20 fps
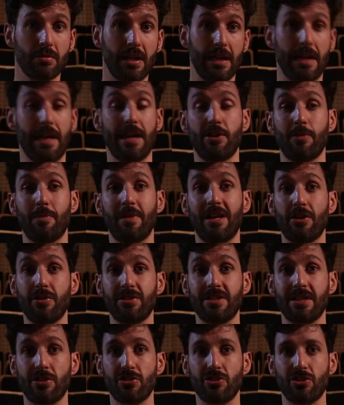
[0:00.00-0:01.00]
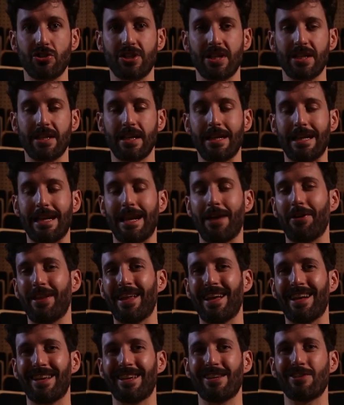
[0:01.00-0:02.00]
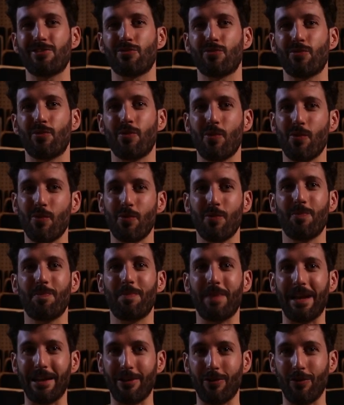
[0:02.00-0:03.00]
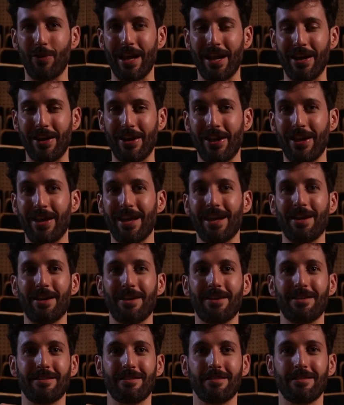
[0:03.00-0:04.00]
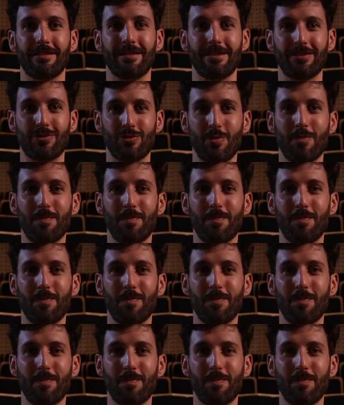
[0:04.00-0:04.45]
en el año 1980 y la verdad que es un peliculán. Es